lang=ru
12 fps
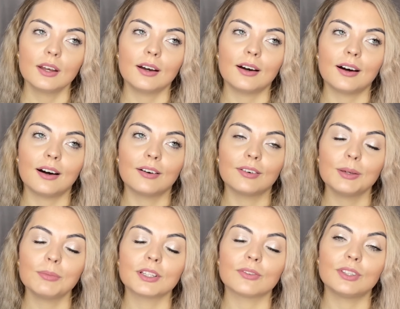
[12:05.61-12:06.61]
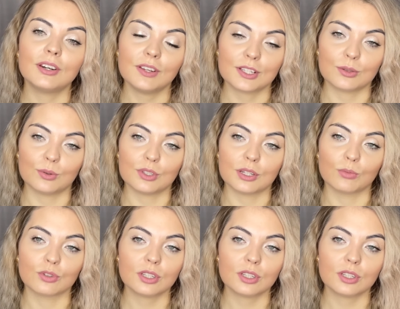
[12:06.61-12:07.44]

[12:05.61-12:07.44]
а, именно в древесную тему.